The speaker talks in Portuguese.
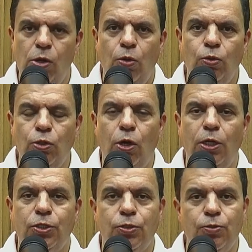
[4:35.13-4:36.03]
o
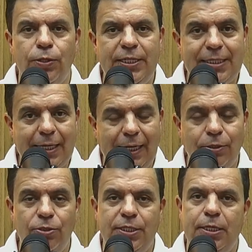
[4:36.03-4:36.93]
nosso
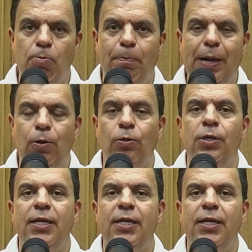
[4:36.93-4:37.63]
estado de São Paulo